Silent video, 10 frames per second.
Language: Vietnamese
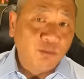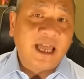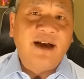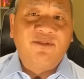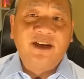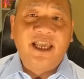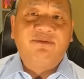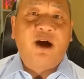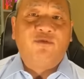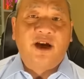chúng ta vẫn
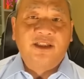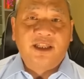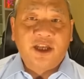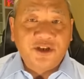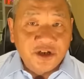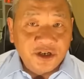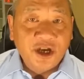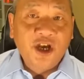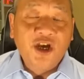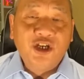đi vào phần tin tức
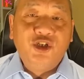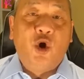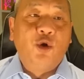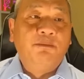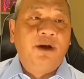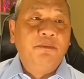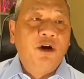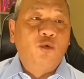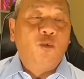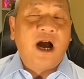trước rồi mới
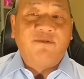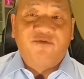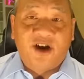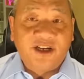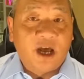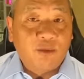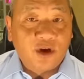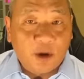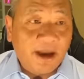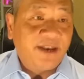bước qua phần
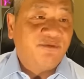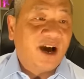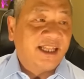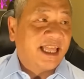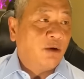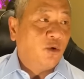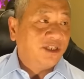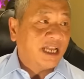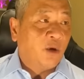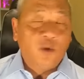đọc comment và thảo
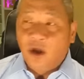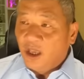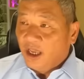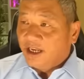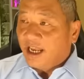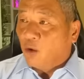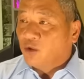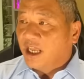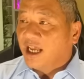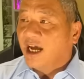luận sau.
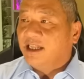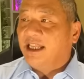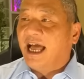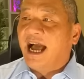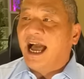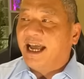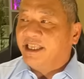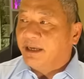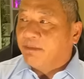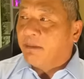Đầu tiên hết là
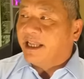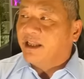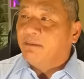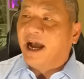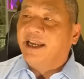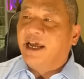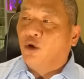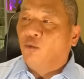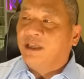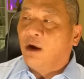hai chiếc máy bay thương mại
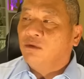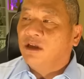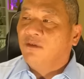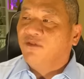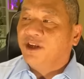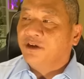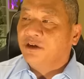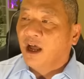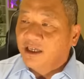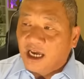đã đụng nhau trên phi
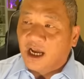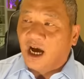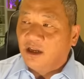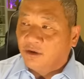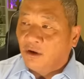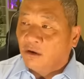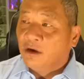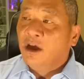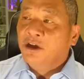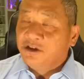trường lớn nhất ở
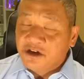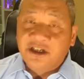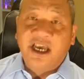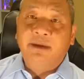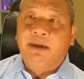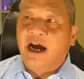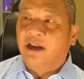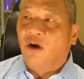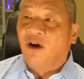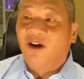London trước khi
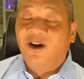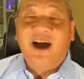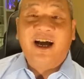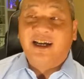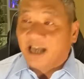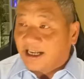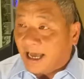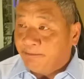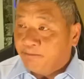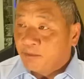mà nó à, cất
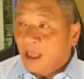cánh.